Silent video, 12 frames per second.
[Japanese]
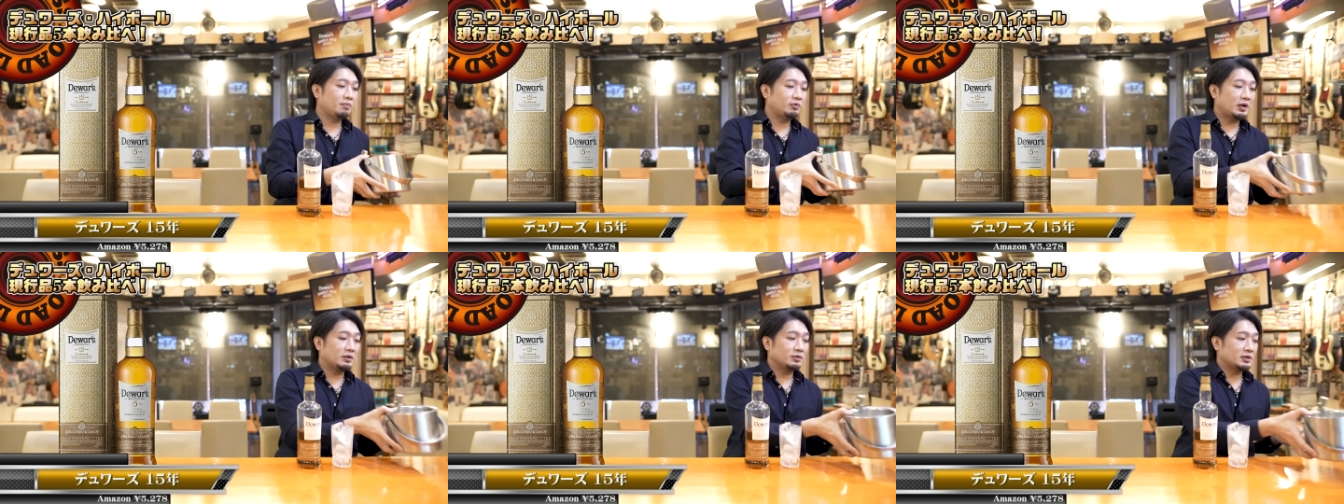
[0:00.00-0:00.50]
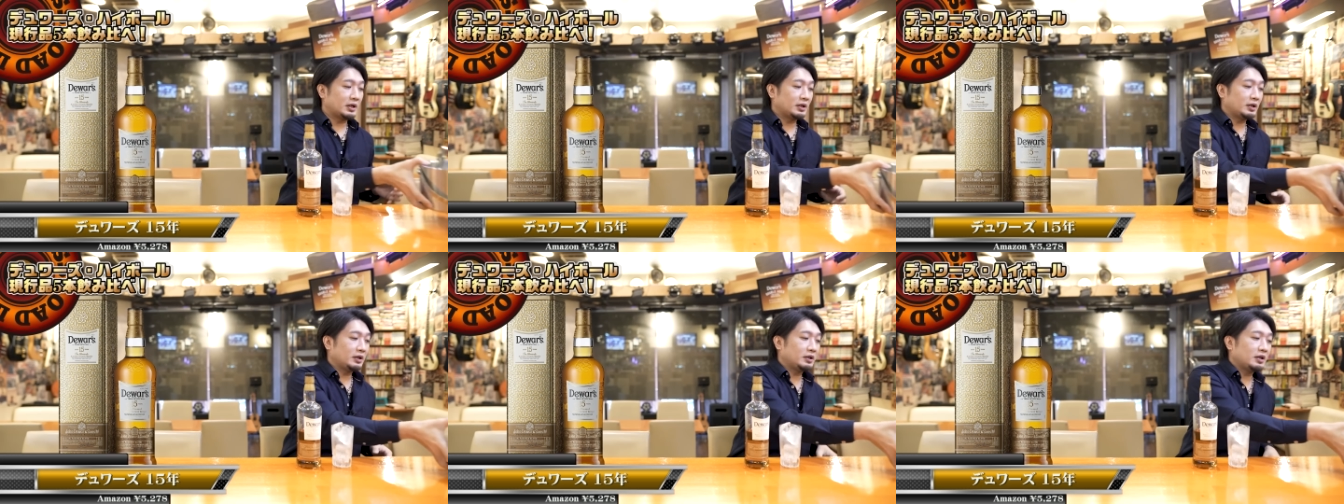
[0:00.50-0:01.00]
ブレンドされ
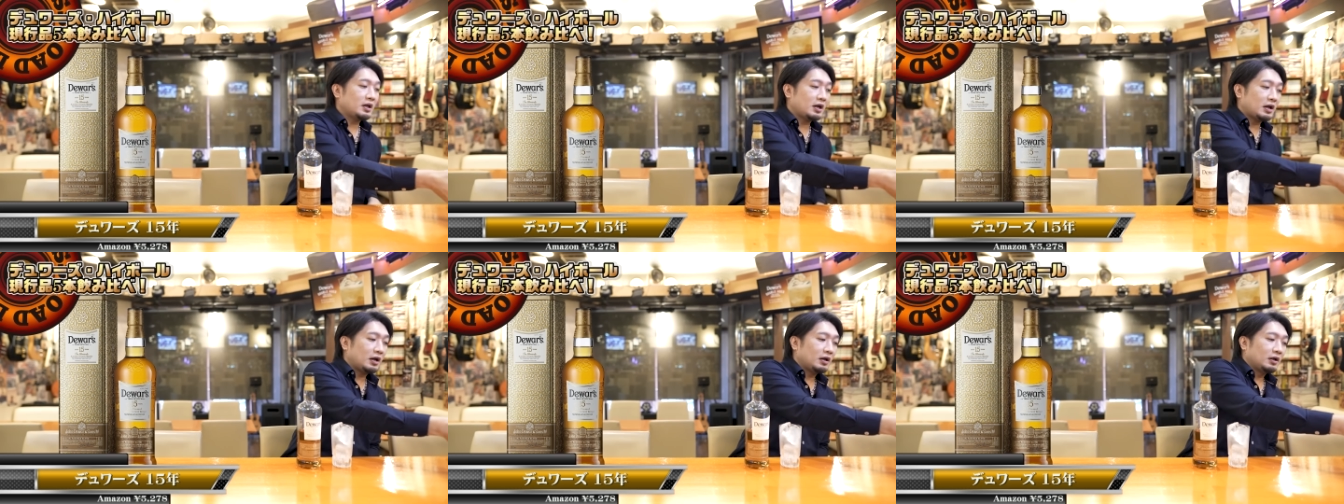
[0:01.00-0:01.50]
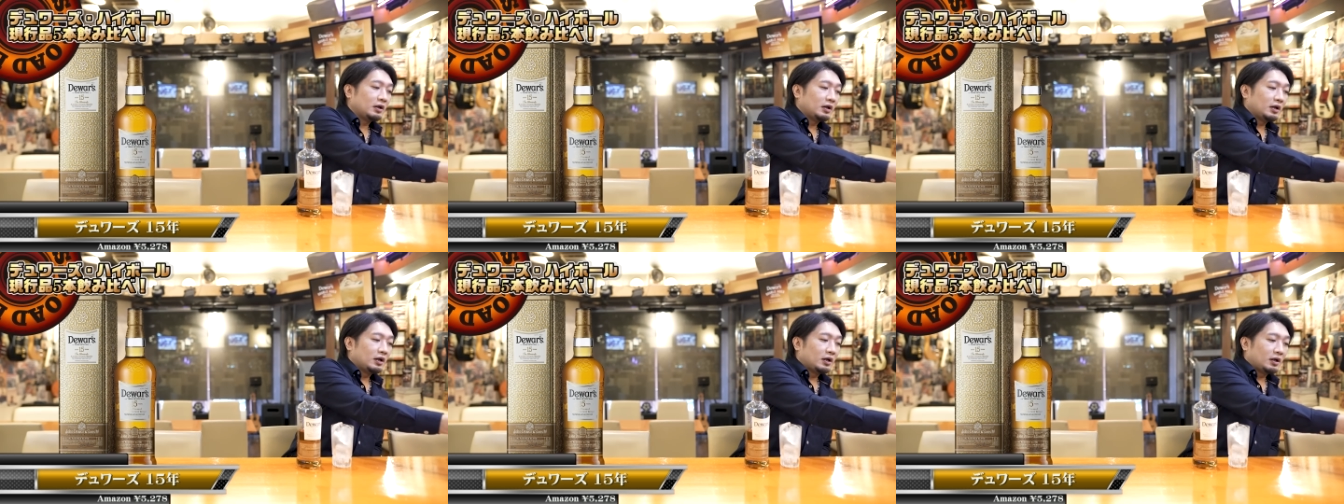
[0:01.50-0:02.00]
ていて、
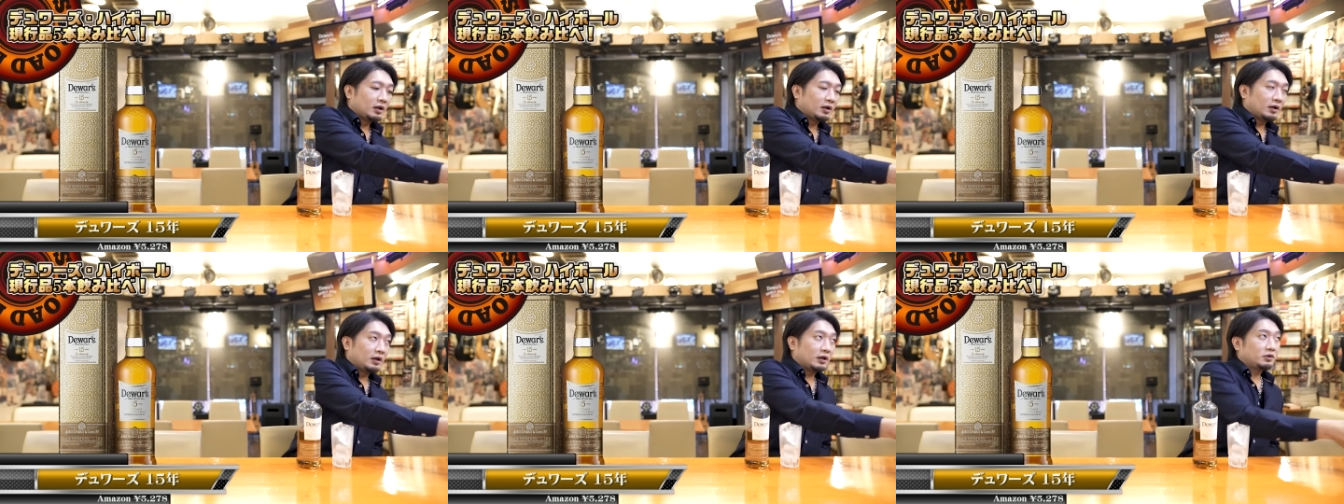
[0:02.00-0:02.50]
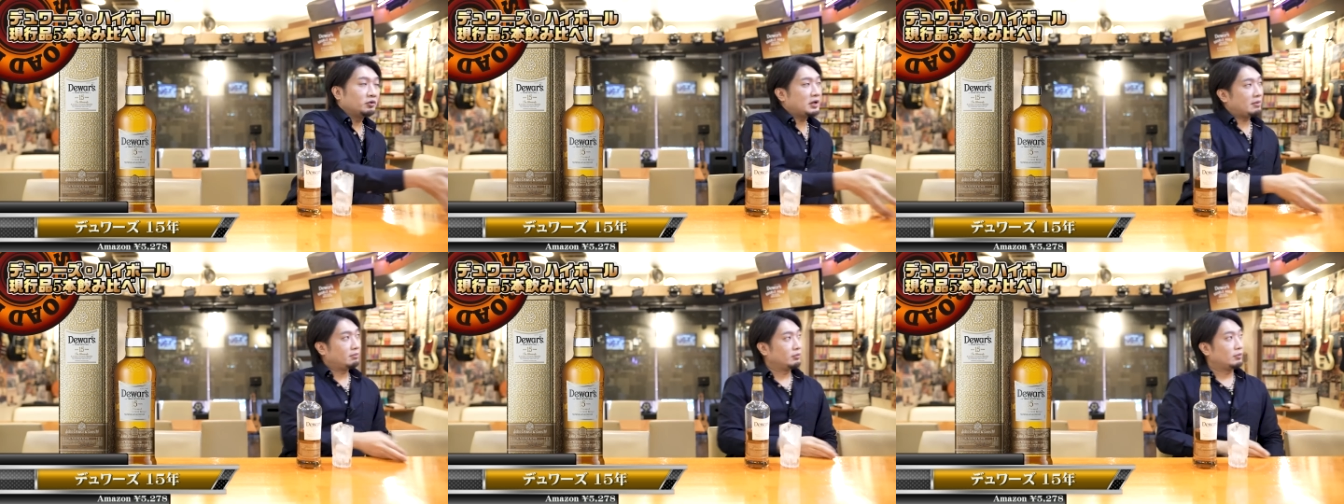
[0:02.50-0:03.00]
一昨
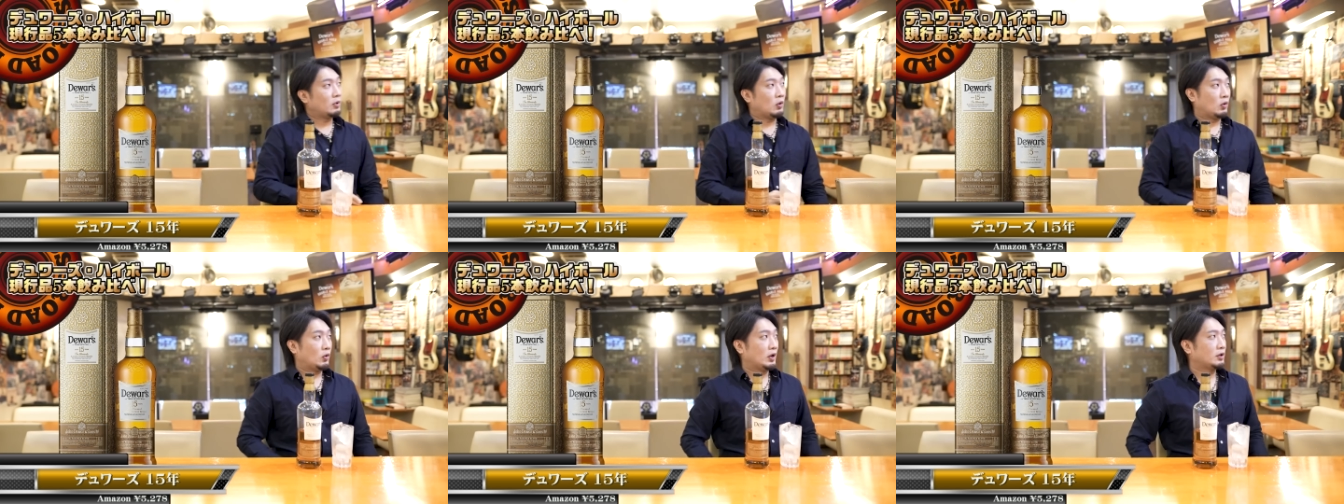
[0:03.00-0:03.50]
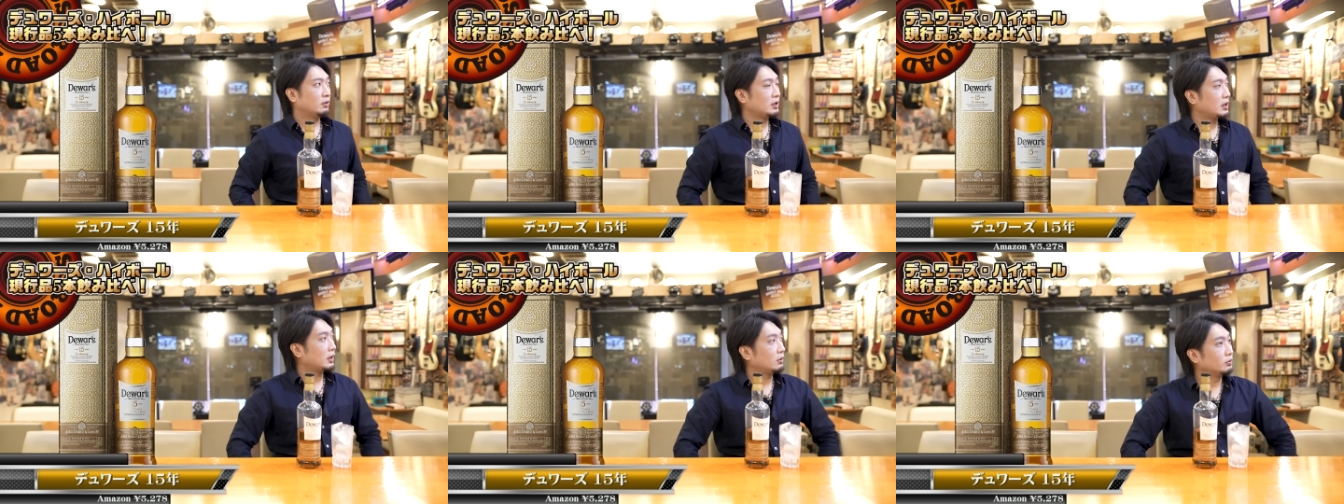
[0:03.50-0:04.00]
年も
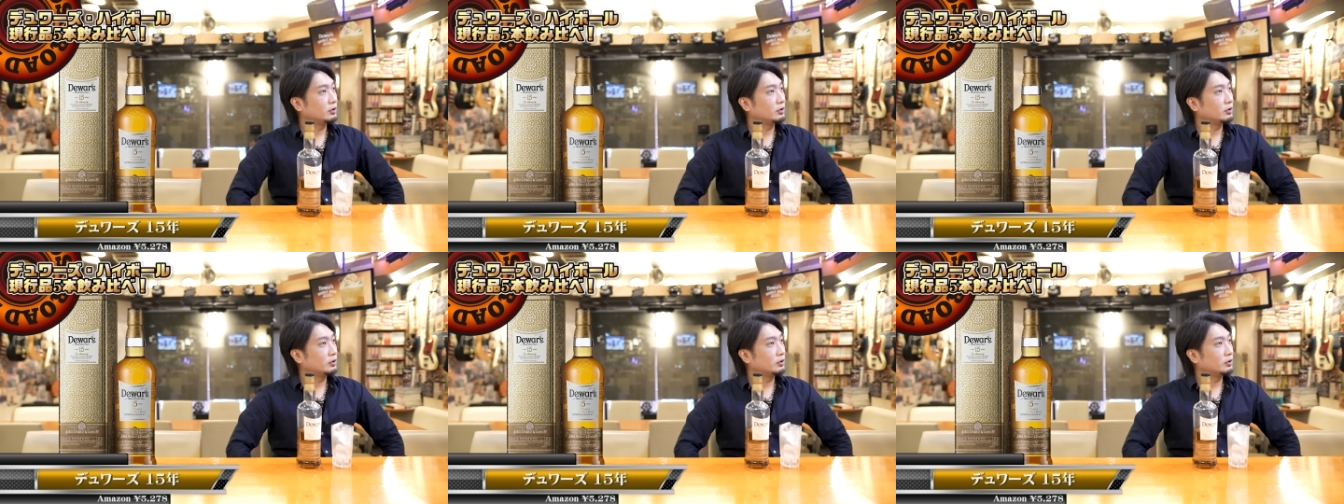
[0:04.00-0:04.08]
かな、